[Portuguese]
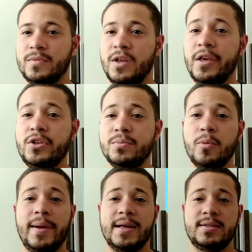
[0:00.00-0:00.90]

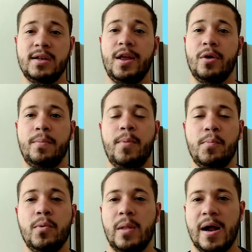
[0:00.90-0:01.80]
Ritmo brasileiro
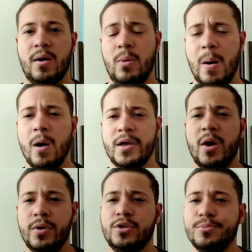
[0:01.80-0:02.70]
popular. Qual que
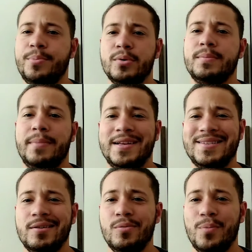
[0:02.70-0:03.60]
é o ritmo
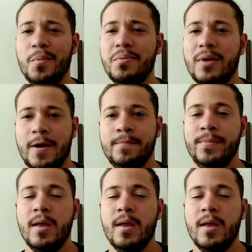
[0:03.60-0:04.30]
brasileiro popular?